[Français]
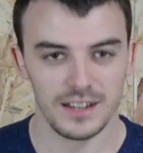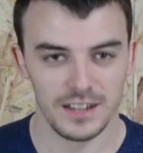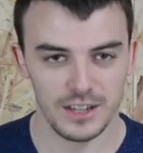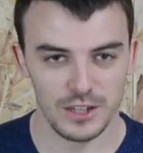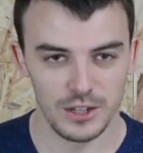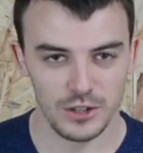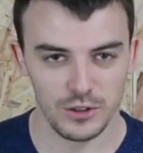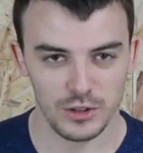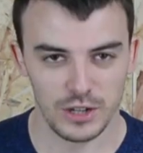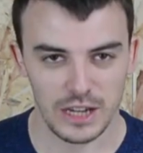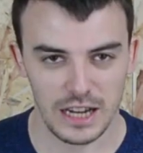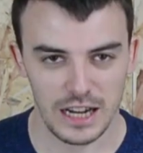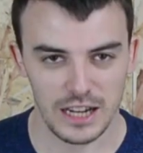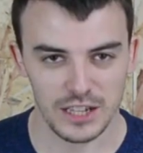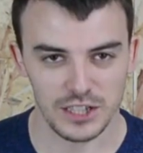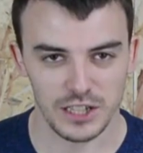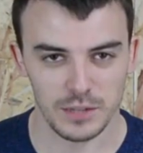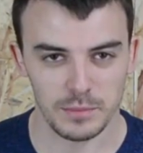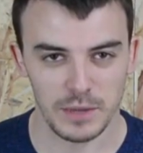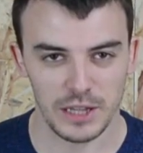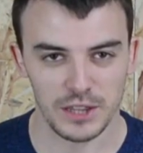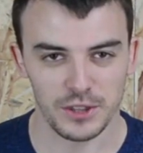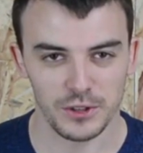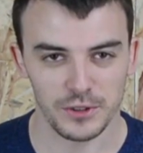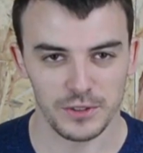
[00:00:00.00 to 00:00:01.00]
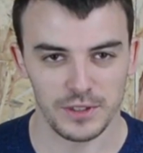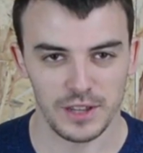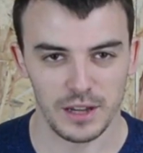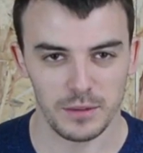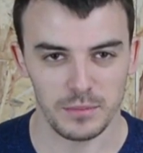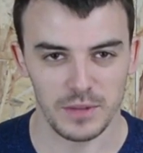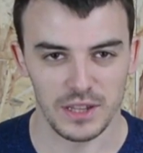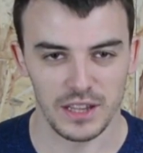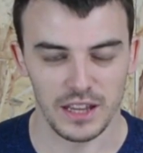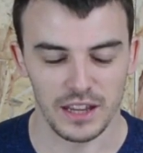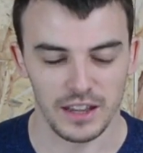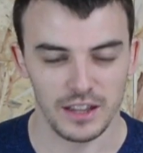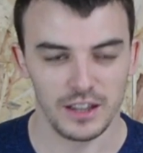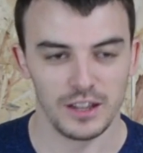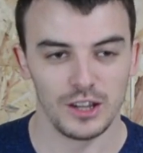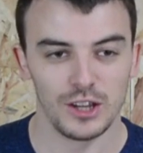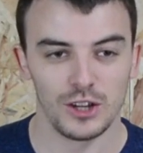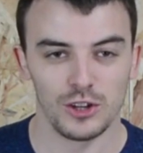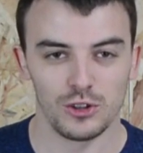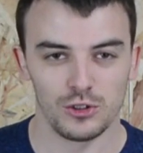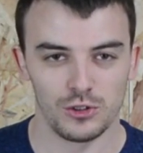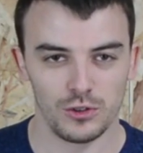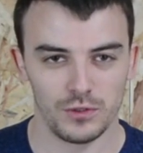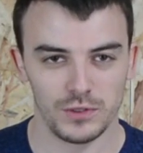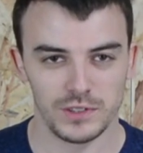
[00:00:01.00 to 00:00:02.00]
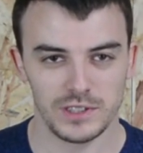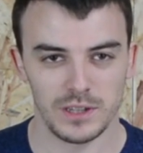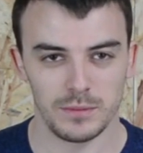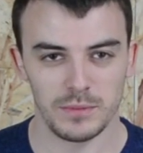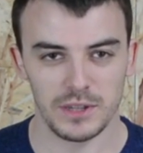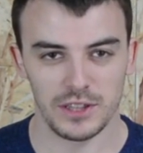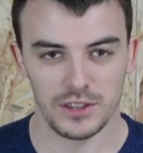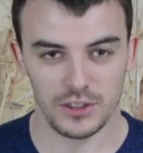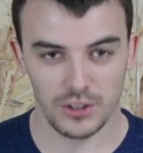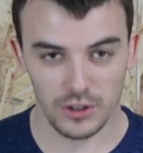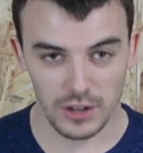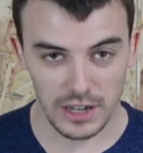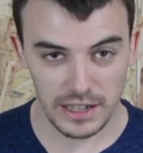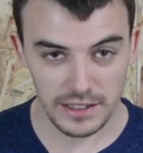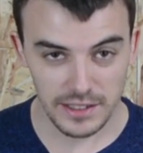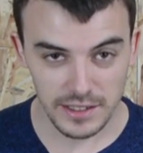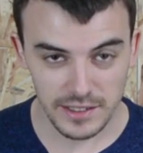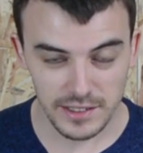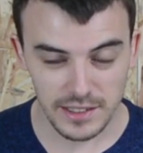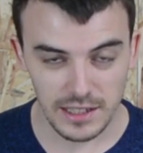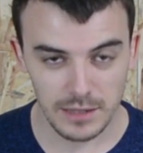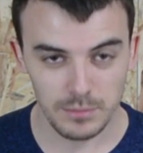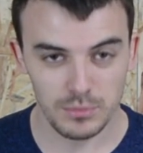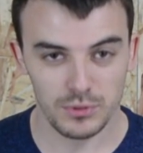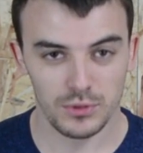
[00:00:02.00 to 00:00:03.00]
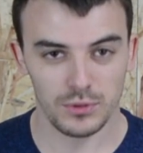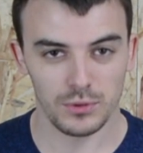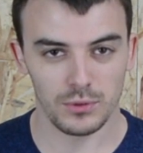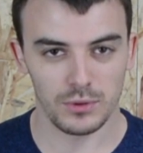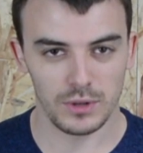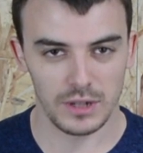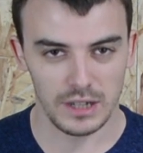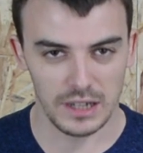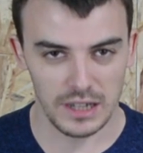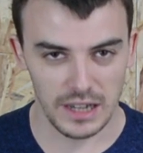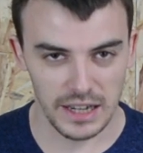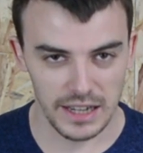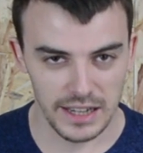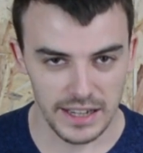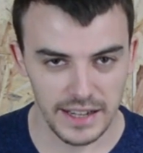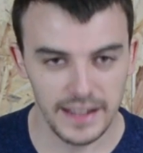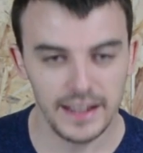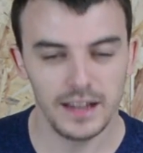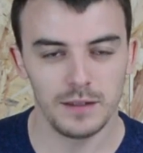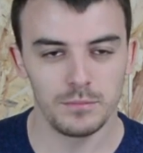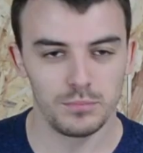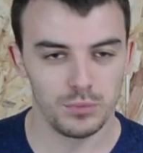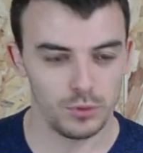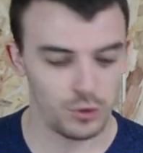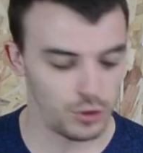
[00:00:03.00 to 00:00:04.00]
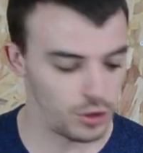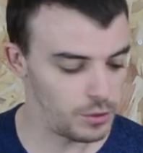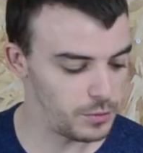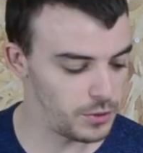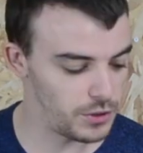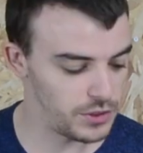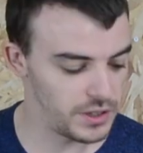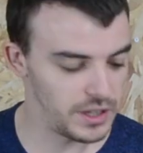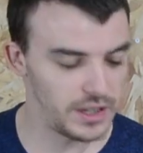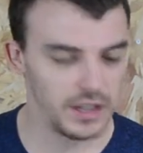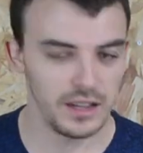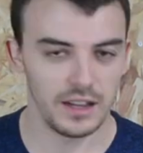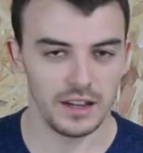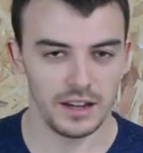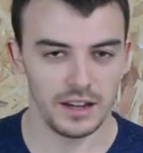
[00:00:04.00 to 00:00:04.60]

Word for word: Le calage est maintenant terminé. Je vous ai mis dans la description les liens pour commander